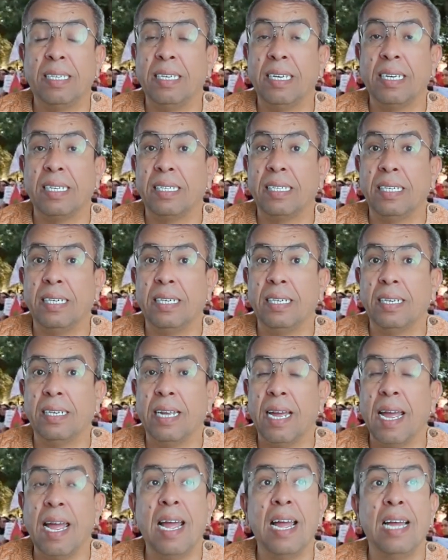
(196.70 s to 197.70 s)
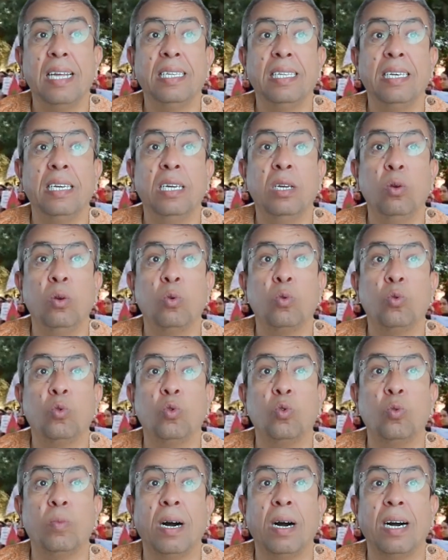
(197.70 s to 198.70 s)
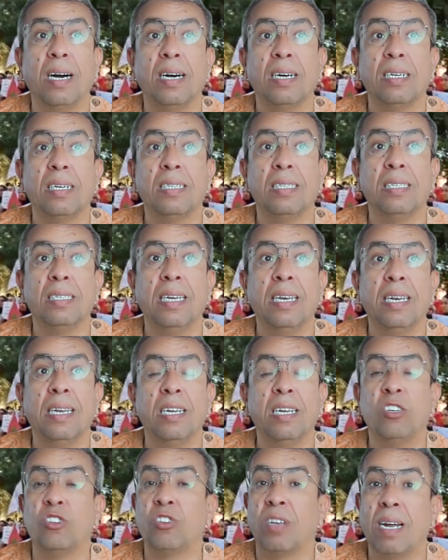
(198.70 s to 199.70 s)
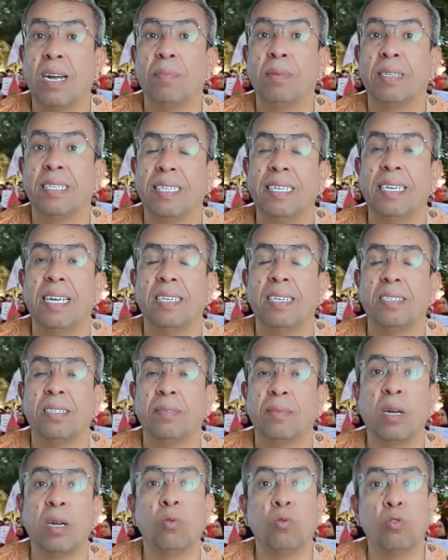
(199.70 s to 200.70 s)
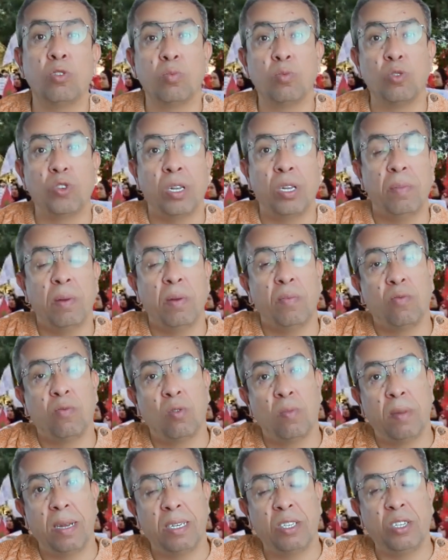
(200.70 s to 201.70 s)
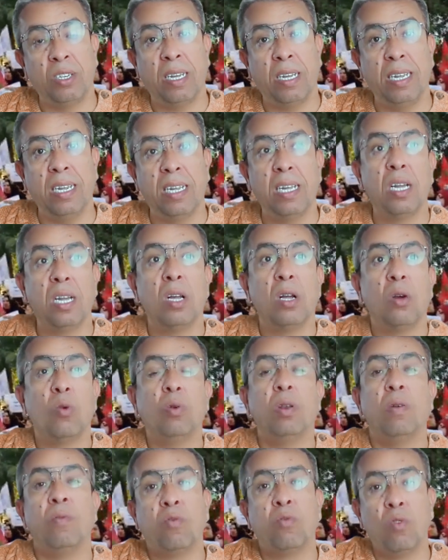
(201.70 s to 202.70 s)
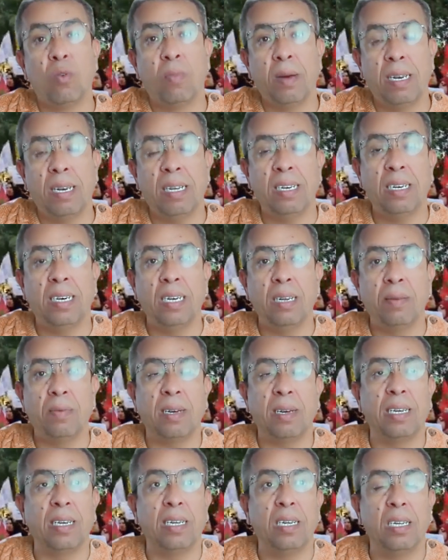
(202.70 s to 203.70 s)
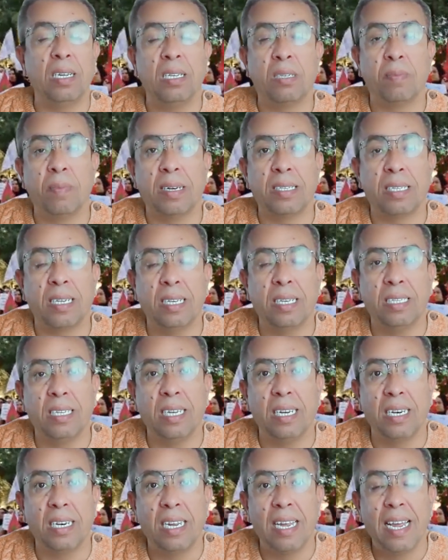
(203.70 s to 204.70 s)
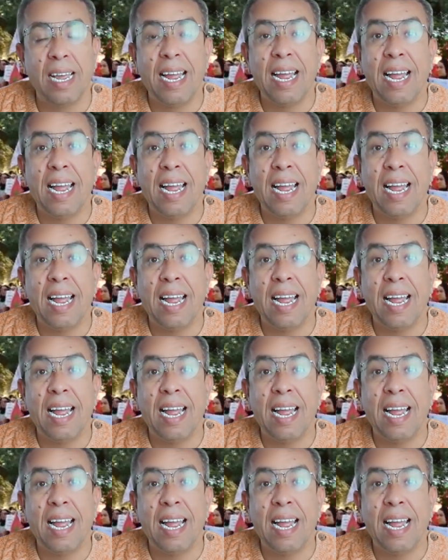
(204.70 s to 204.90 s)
سياسيين هذه حكومه ديال الاجرام السياسي ما كنقولش مجرمين مفهومها الجنائي ولا مفهومها يعني اللي يبقى يتبادر للذهن